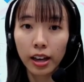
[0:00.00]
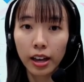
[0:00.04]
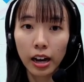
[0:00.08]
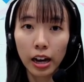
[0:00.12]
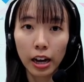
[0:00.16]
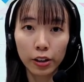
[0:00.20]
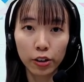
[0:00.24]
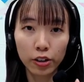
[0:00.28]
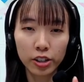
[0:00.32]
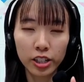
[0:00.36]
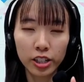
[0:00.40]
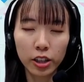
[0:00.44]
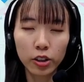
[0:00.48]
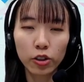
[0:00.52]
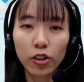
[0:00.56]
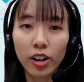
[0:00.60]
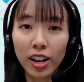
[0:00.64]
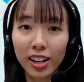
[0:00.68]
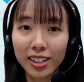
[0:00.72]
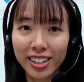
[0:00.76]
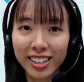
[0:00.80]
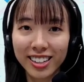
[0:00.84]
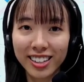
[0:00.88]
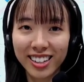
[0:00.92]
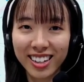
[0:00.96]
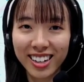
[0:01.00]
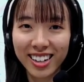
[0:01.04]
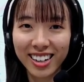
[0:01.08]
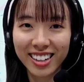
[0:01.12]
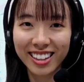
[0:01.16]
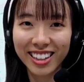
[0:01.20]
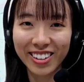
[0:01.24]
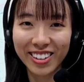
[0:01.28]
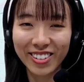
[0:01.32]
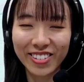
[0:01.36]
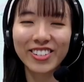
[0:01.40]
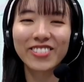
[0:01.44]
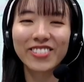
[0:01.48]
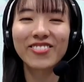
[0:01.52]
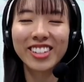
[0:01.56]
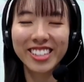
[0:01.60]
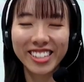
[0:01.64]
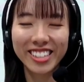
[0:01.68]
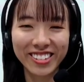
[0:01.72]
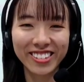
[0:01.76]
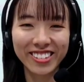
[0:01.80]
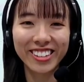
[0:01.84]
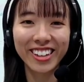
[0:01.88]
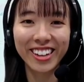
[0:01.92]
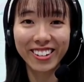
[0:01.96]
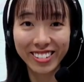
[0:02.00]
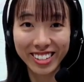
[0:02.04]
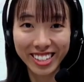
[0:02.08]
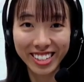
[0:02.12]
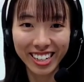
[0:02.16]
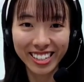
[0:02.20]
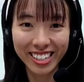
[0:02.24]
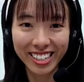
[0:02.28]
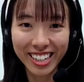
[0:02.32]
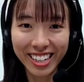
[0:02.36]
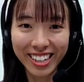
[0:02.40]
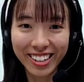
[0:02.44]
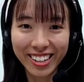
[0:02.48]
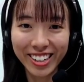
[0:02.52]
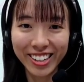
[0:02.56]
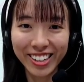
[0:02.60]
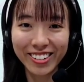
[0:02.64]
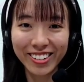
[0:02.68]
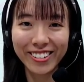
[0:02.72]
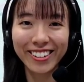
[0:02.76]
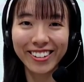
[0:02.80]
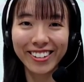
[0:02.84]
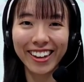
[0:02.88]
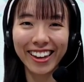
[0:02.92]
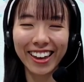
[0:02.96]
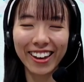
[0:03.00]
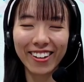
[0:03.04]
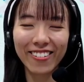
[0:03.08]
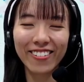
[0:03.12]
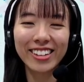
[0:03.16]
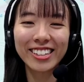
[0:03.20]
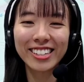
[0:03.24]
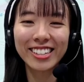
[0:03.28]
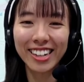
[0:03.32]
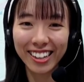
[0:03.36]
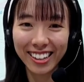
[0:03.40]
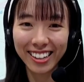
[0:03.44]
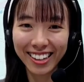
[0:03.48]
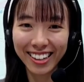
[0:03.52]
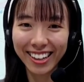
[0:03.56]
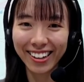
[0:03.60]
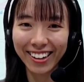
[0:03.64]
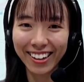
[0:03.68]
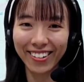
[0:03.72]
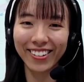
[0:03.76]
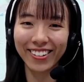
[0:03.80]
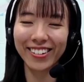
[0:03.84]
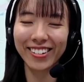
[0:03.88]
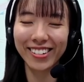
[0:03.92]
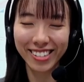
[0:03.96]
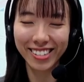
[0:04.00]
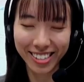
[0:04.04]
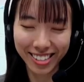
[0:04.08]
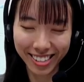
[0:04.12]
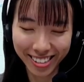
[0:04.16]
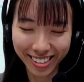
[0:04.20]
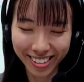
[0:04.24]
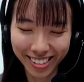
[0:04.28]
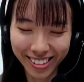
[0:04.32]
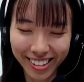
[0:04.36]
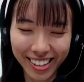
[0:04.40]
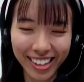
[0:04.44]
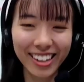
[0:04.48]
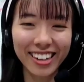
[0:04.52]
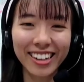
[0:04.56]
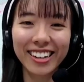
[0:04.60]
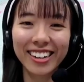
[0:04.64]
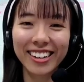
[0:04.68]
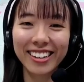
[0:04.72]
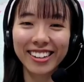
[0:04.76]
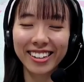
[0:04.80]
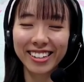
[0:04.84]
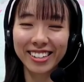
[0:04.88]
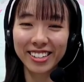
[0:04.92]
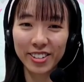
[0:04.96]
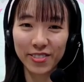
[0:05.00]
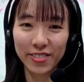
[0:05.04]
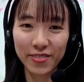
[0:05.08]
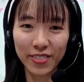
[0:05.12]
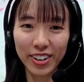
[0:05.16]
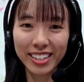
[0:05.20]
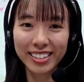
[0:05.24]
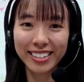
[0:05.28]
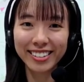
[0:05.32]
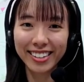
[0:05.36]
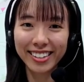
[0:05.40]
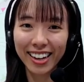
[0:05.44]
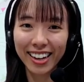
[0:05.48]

あのチャット欄に流れておりますので、こちらチェックインの方だけお忘れなきをよろしくお願いいたします。